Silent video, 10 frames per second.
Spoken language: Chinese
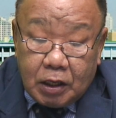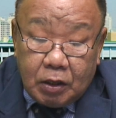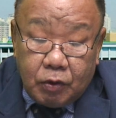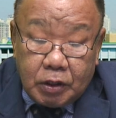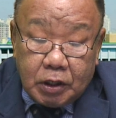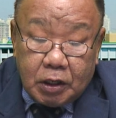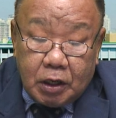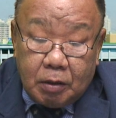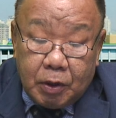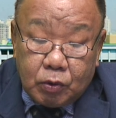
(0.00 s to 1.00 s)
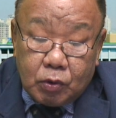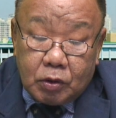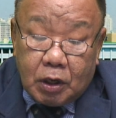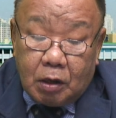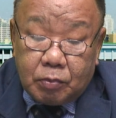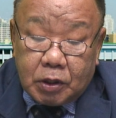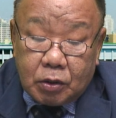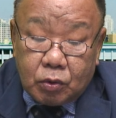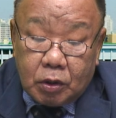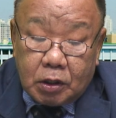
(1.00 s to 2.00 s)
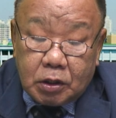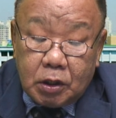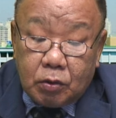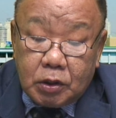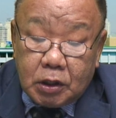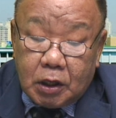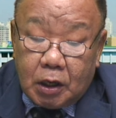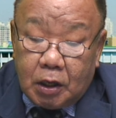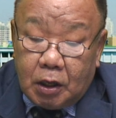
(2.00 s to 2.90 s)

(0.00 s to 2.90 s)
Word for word: 因为这个美国总统特朗普他说了，只有这个